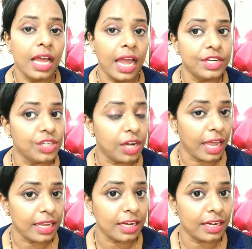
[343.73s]
एंड
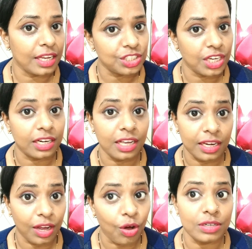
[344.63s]
लाइक करिए शेयर
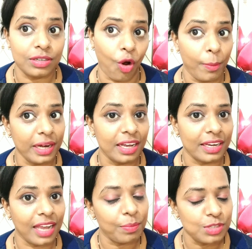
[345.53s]
करिए और कमेंट
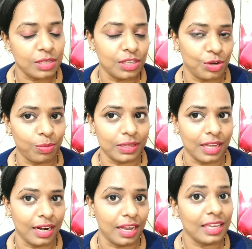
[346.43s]
करके आप मुझे जरूर
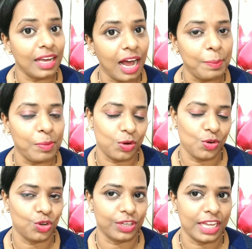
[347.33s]
बताना कि आप
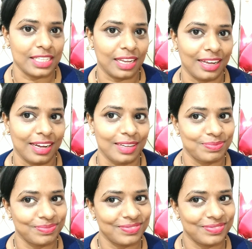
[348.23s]
लोगों को कैसा लगा